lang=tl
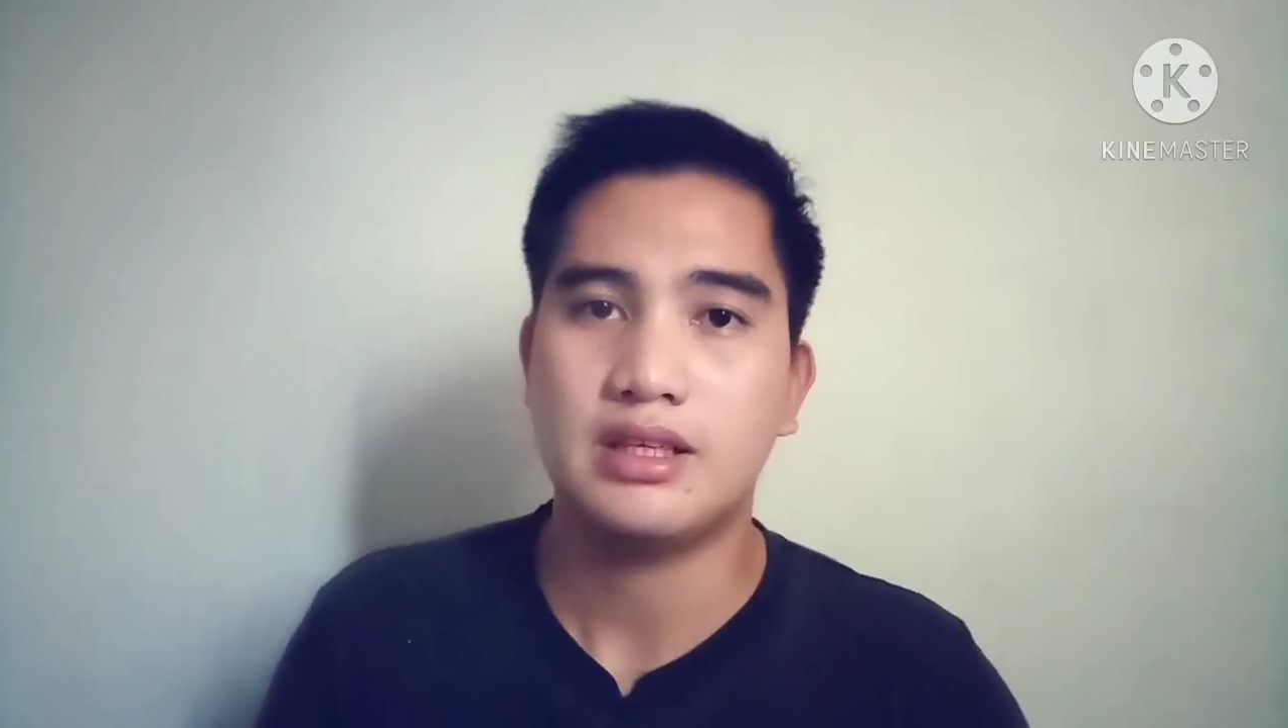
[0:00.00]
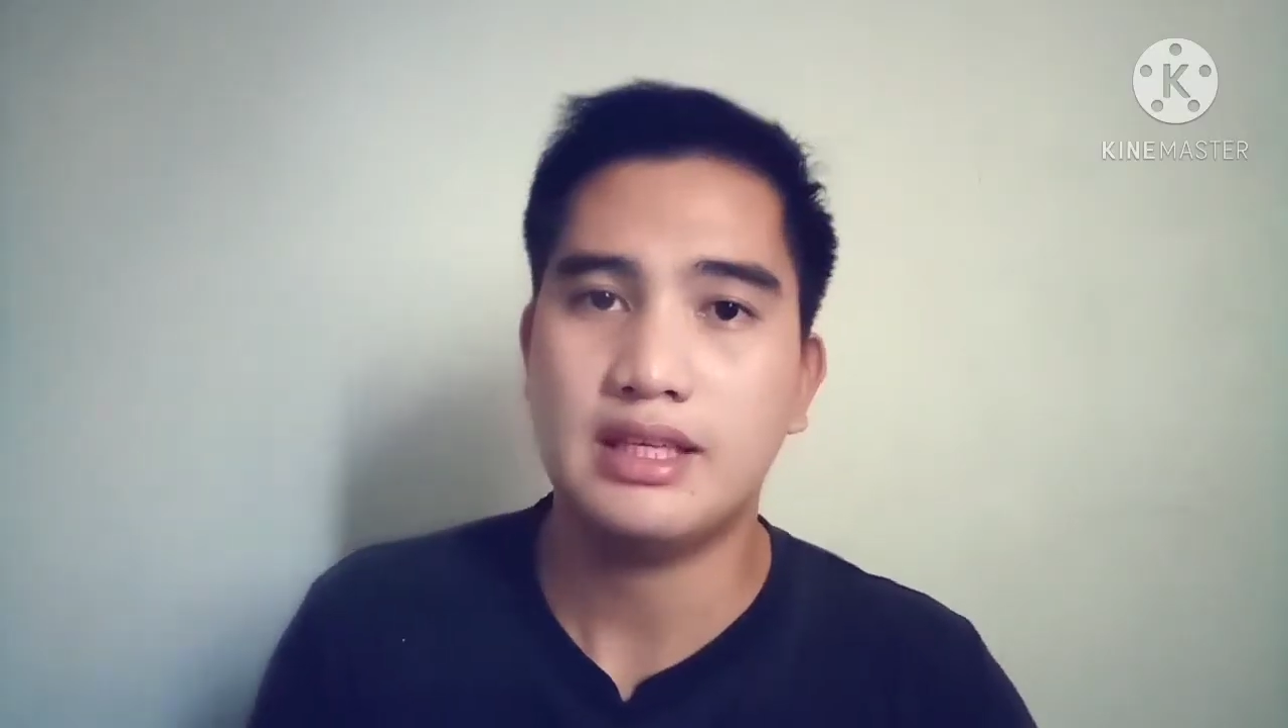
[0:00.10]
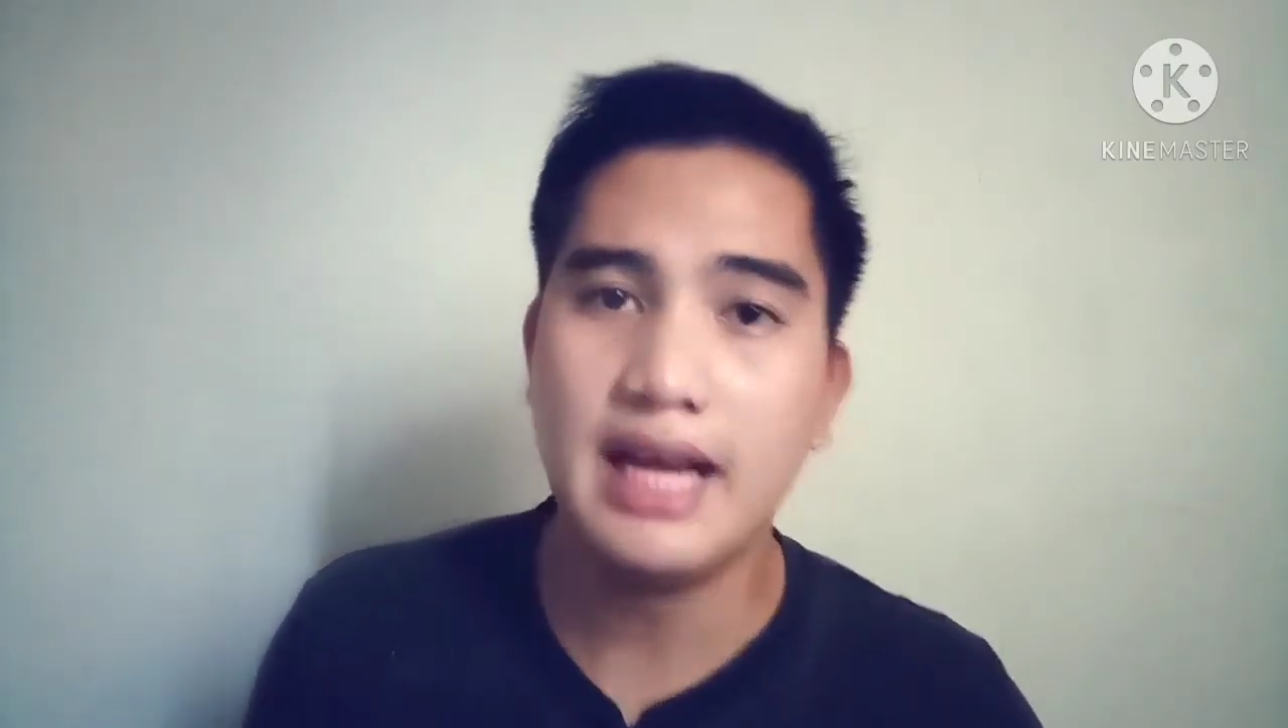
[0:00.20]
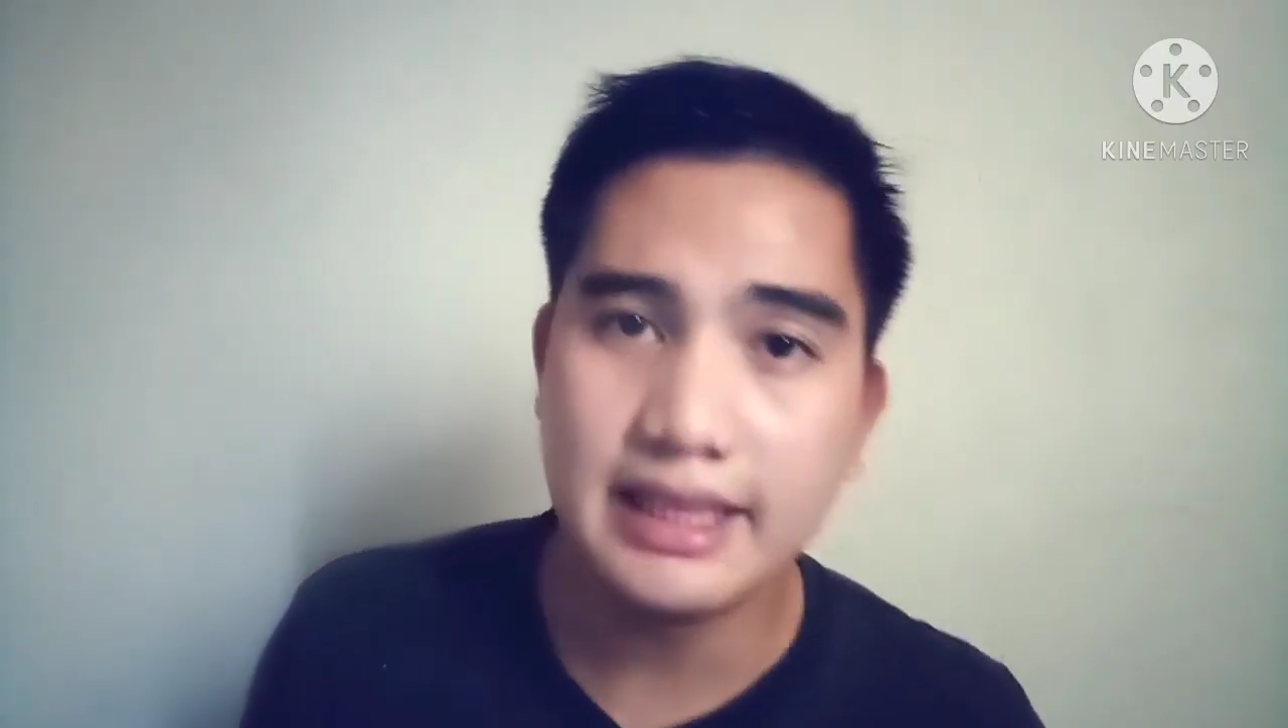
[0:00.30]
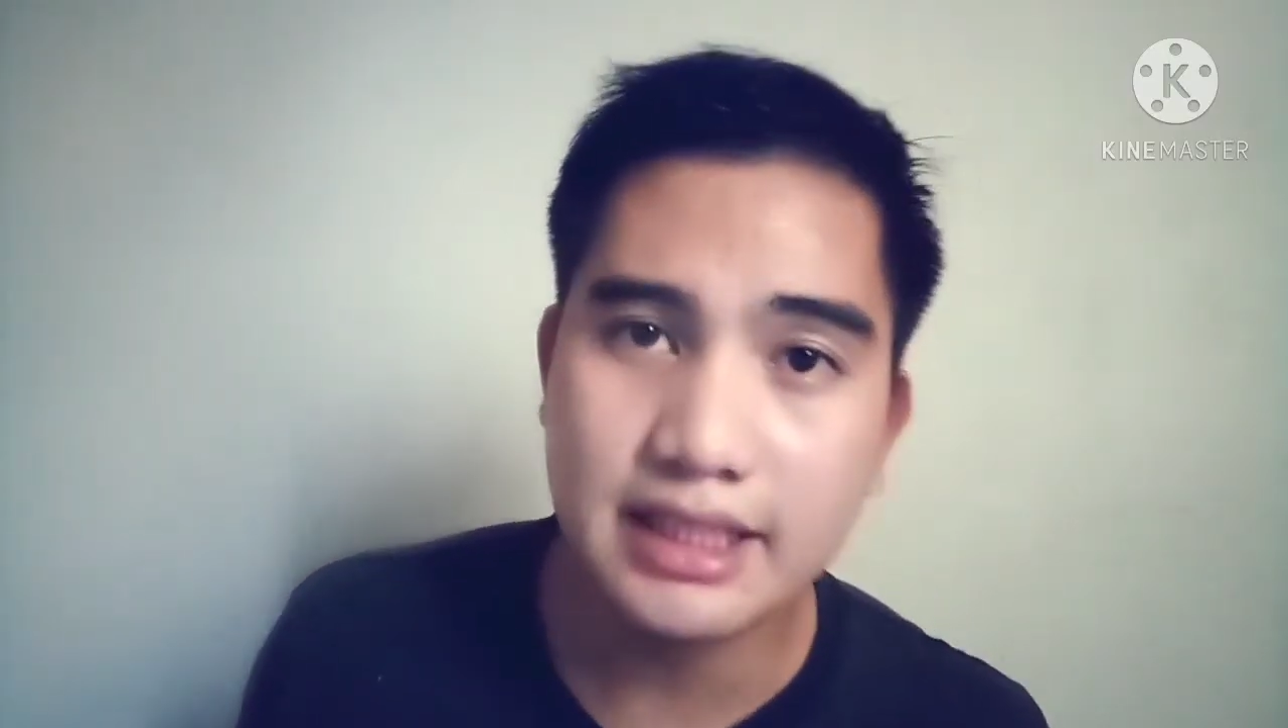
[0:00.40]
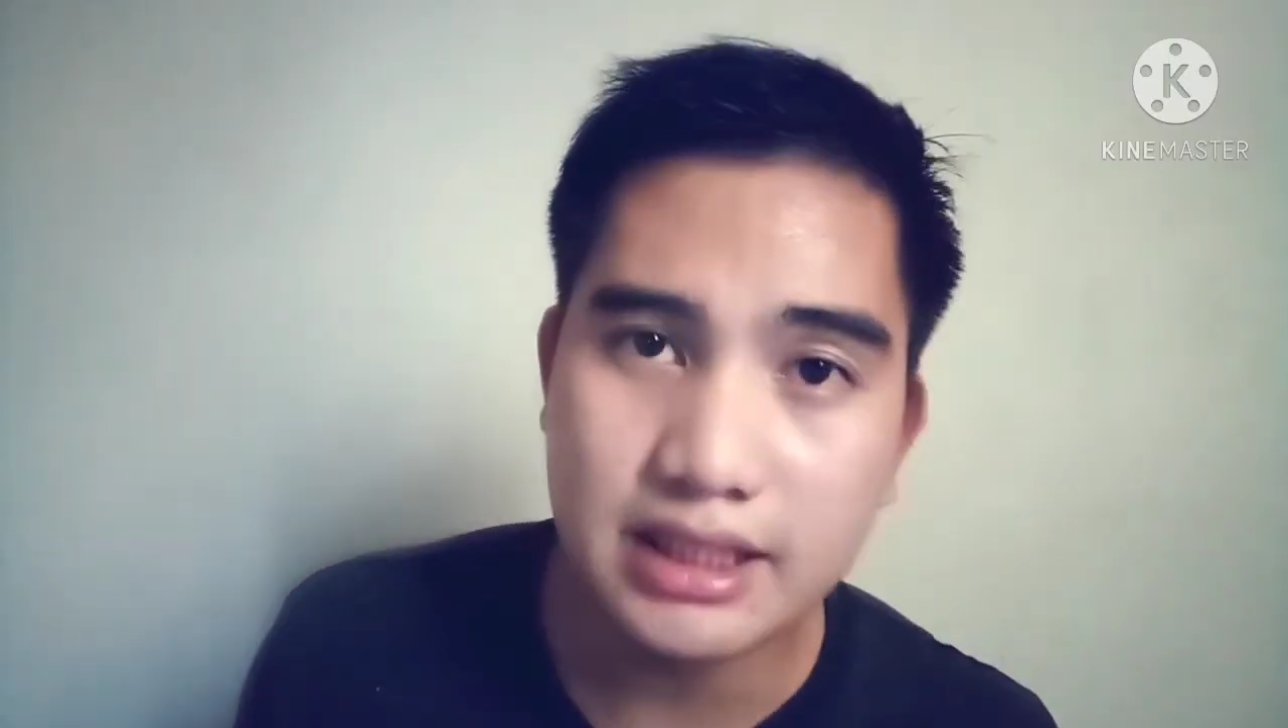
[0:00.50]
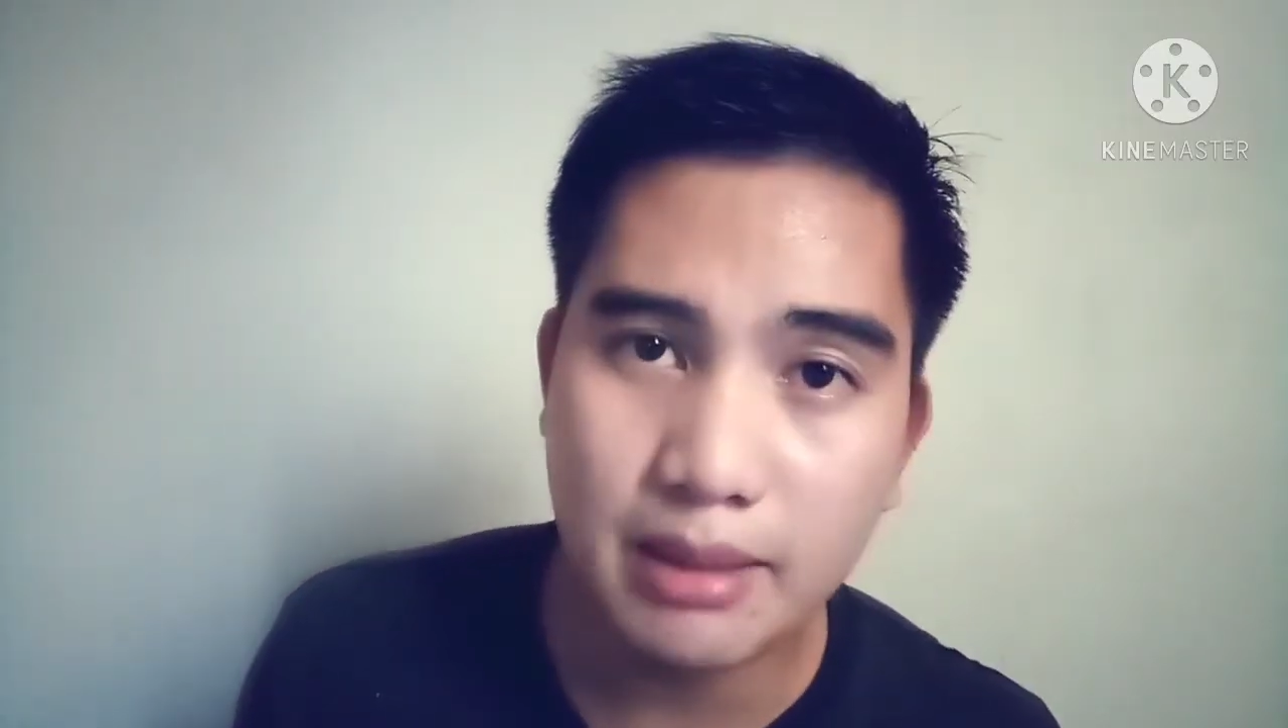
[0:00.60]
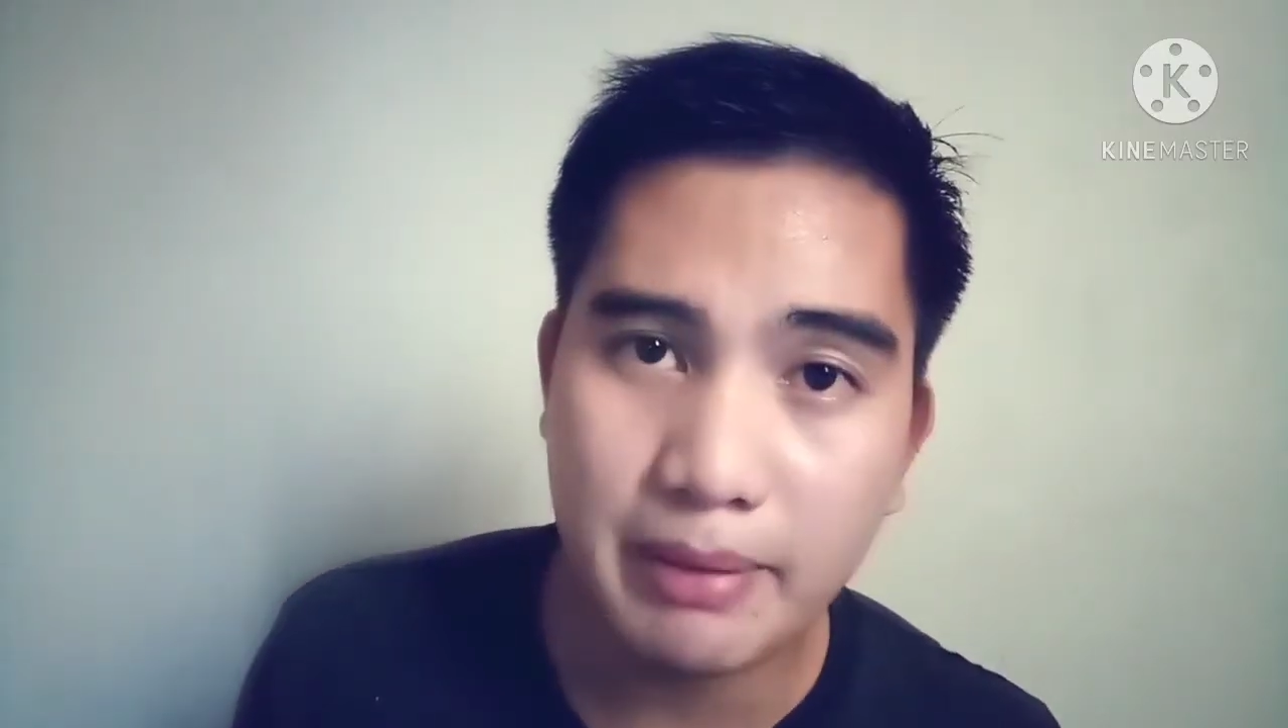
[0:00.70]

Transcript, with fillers: Lahat ng